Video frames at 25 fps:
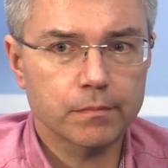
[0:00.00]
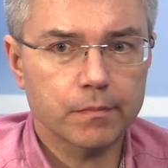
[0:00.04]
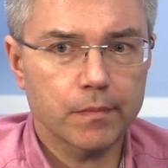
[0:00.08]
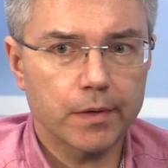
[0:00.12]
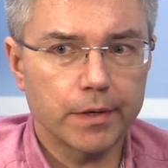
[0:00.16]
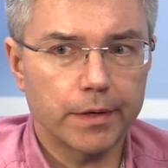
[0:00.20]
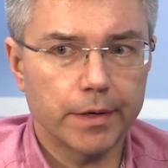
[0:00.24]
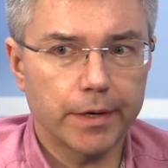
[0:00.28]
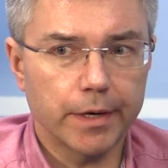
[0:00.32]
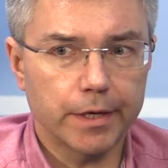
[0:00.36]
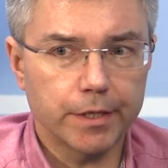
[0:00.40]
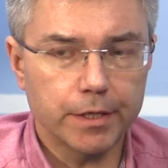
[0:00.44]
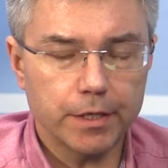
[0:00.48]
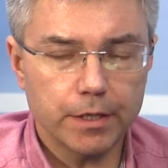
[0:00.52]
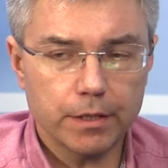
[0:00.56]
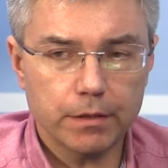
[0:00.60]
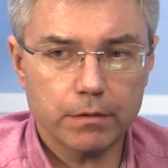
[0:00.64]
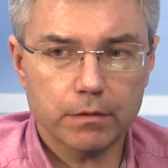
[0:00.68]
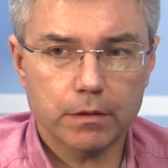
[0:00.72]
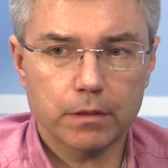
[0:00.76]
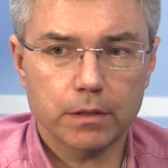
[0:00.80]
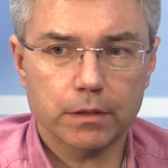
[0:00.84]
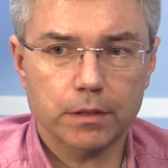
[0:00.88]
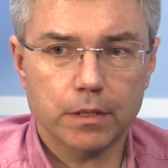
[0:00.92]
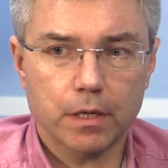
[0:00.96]
И они,
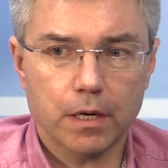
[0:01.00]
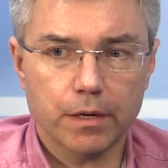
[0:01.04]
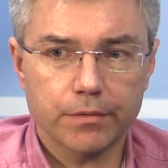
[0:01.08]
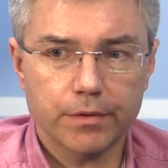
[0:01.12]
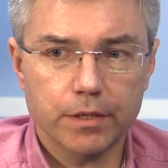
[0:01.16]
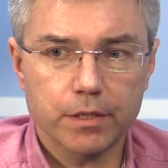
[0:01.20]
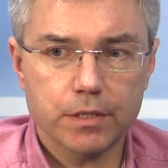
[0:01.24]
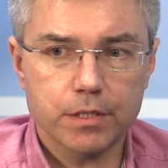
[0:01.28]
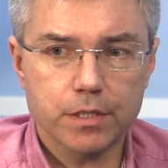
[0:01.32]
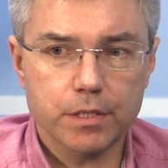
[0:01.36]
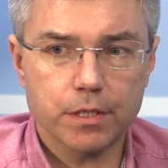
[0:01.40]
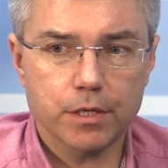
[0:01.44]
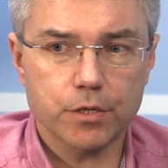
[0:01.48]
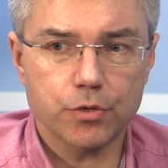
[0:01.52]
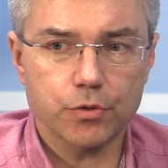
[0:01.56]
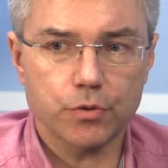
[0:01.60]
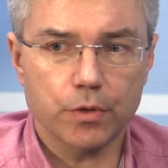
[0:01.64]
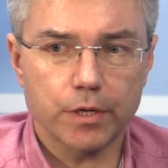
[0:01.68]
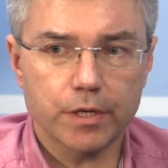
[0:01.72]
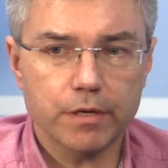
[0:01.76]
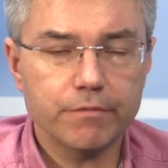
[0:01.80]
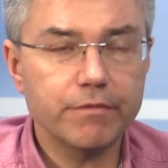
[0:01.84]
откровенно скажу, они